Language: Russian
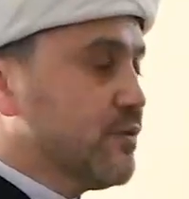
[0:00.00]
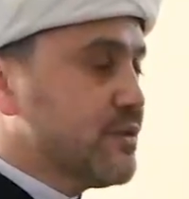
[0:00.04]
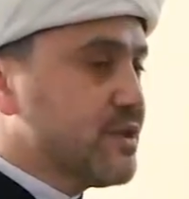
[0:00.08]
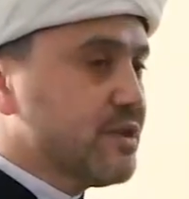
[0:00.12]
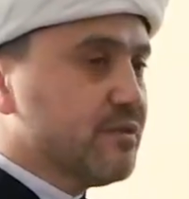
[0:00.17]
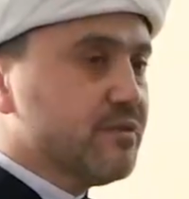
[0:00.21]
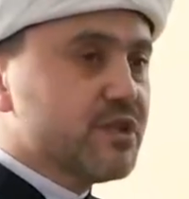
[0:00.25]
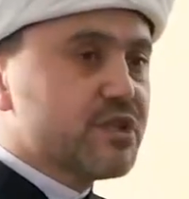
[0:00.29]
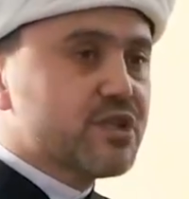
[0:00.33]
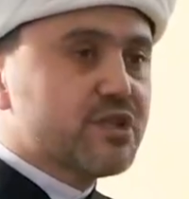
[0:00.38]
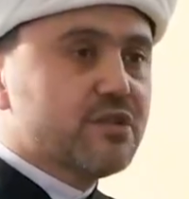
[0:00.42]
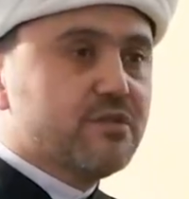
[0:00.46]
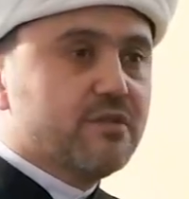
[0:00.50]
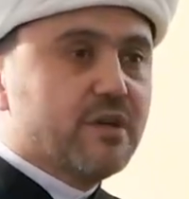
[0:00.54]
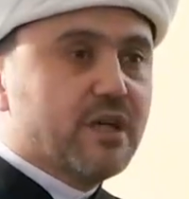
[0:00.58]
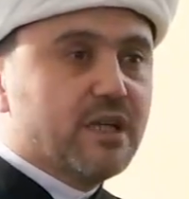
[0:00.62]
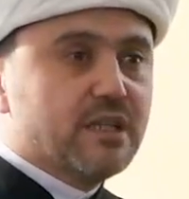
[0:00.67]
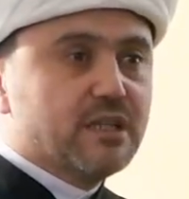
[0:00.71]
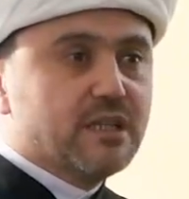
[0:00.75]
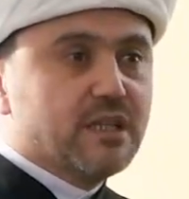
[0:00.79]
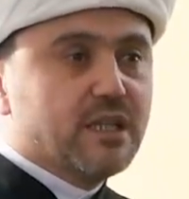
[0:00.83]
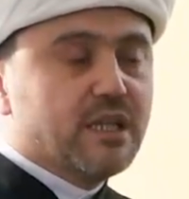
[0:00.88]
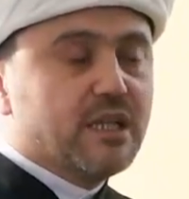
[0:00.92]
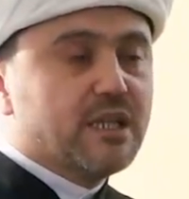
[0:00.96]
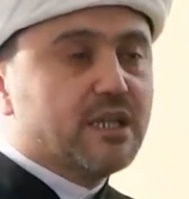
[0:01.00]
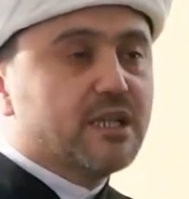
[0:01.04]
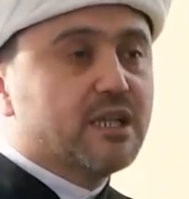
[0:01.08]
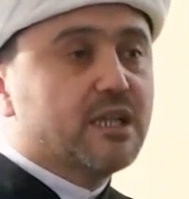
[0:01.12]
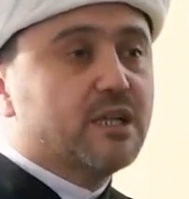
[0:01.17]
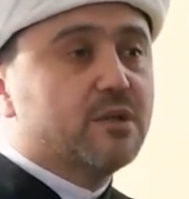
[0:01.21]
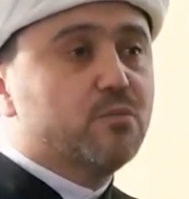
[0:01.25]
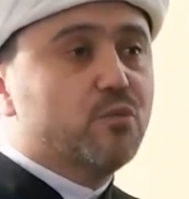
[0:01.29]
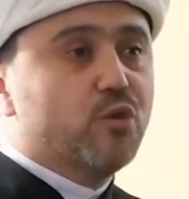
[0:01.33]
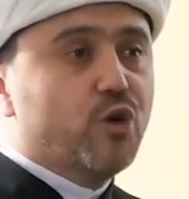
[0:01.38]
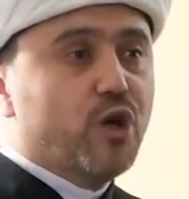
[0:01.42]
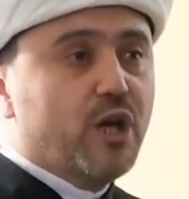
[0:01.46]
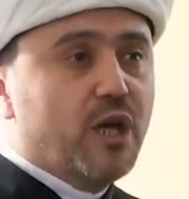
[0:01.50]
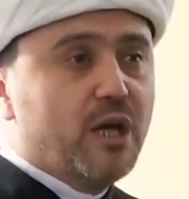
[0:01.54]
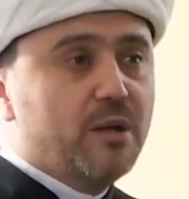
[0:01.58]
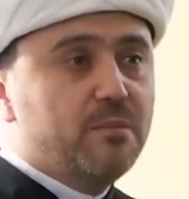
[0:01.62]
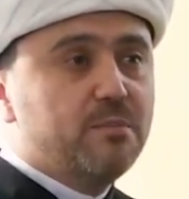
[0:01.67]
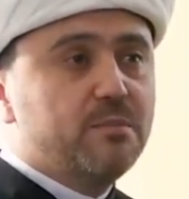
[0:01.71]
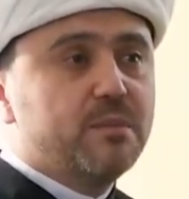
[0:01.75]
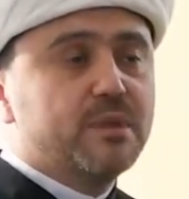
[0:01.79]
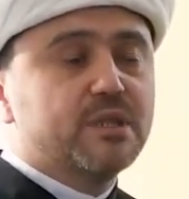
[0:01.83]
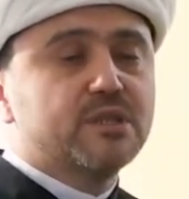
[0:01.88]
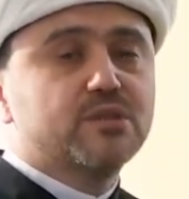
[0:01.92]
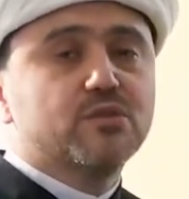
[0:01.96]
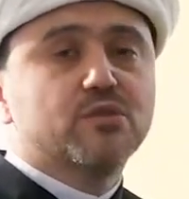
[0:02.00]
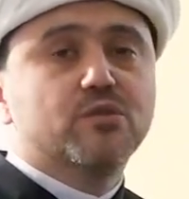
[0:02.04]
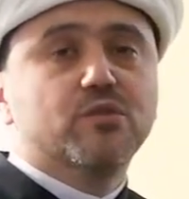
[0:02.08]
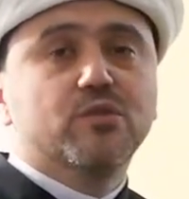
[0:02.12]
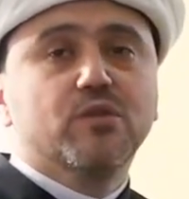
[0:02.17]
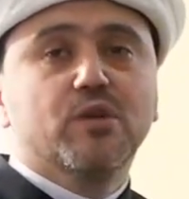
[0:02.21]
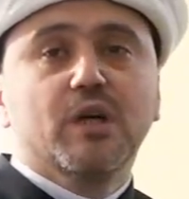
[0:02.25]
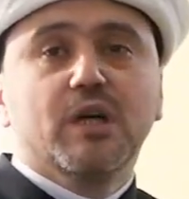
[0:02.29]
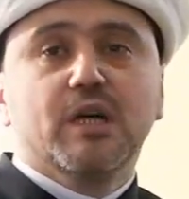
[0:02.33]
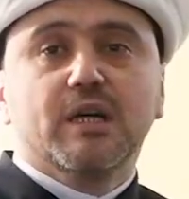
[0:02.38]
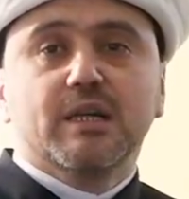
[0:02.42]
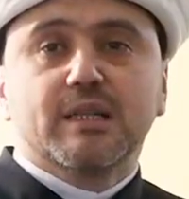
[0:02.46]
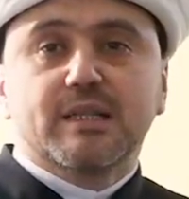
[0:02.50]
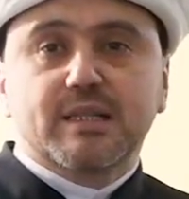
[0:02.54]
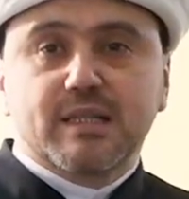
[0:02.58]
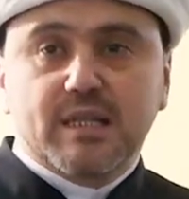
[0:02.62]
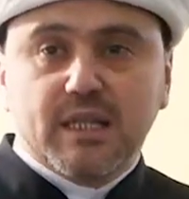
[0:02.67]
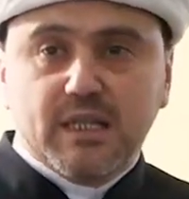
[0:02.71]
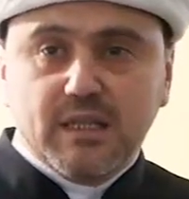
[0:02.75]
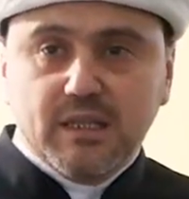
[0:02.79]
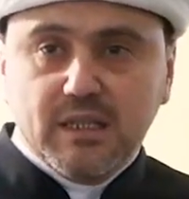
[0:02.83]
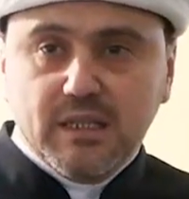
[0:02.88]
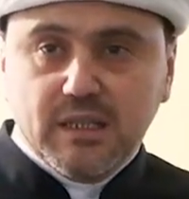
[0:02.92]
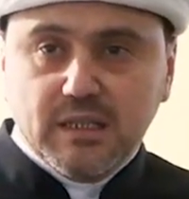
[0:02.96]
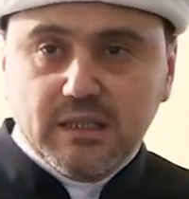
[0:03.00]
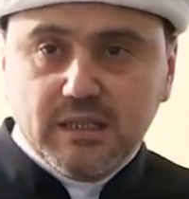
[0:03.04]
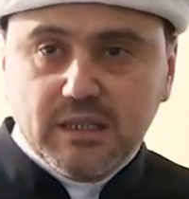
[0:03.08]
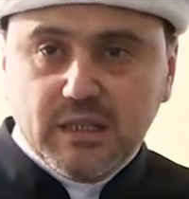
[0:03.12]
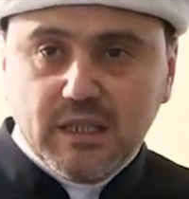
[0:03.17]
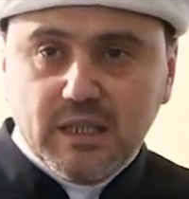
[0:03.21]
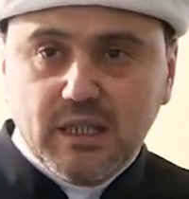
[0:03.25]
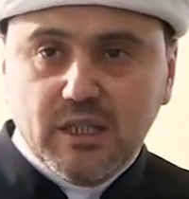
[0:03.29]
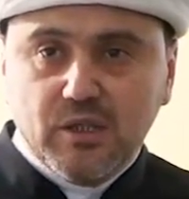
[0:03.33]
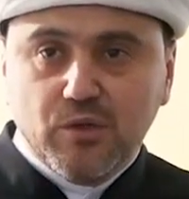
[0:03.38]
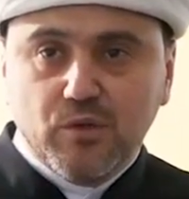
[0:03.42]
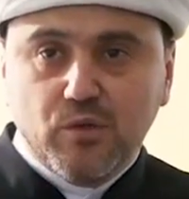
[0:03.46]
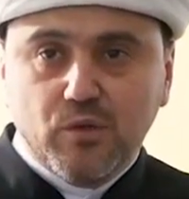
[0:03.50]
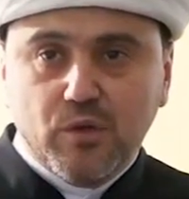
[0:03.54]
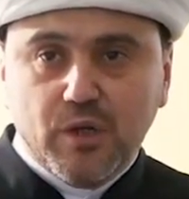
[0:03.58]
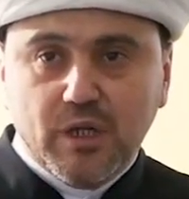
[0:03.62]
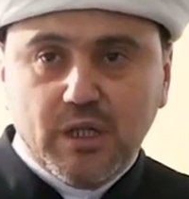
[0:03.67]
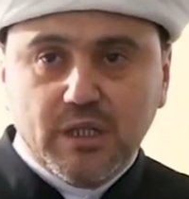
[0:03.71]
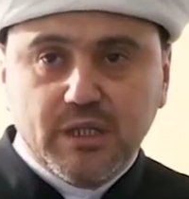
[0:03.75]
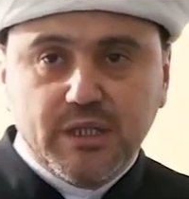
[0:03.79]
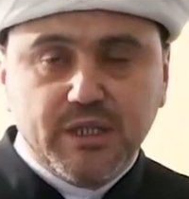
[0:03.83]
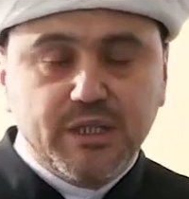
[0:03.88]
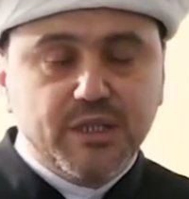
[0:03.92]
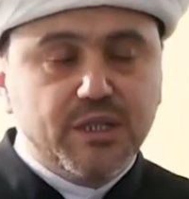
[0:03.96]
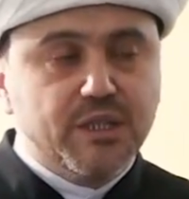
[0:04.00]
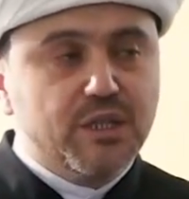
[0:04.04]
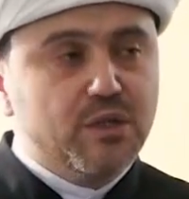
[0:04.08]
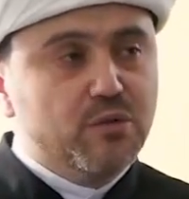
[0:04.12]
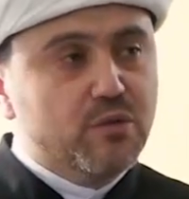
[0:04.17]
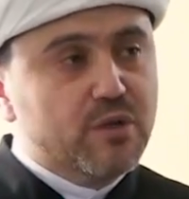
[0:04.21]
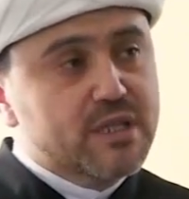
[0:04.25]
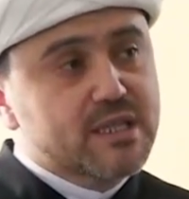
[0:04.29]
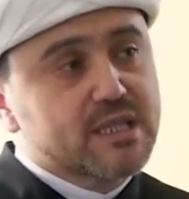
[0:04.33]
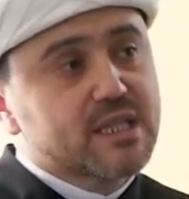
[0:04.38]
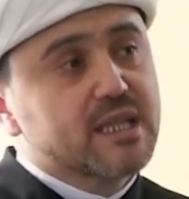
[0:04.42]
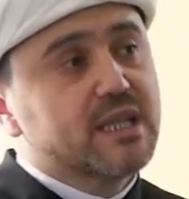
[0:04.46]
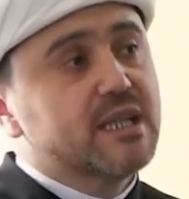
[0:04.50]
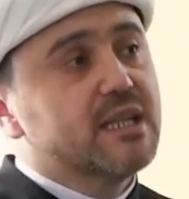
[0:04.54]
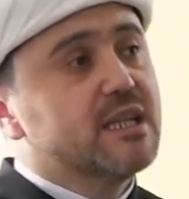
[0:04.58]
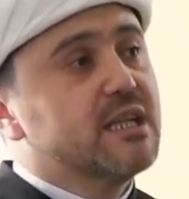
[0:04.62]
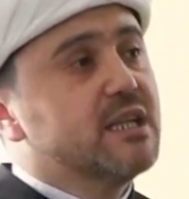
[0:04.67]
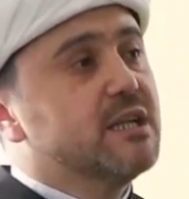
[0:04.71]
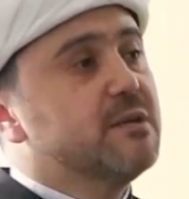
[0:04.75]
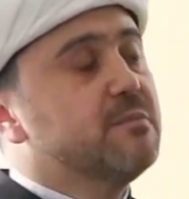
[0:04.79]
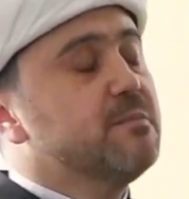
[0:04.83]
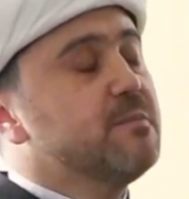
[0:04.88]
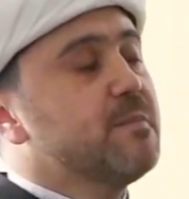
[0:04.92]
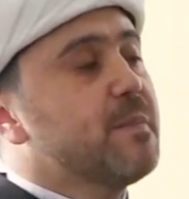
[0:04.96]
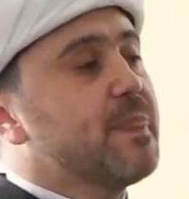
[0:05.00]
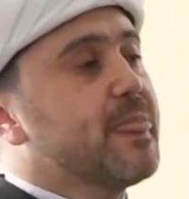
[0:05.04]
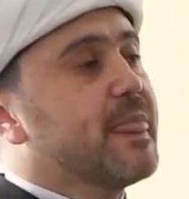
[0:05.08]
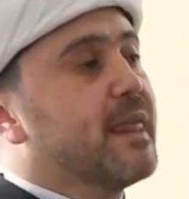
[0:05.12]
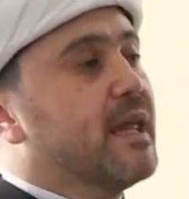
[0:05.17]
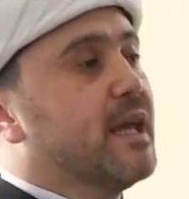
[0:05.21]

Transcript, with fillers: Всевышнего Аллаха Мухаммаду, саллаллаху алейхи вассалям,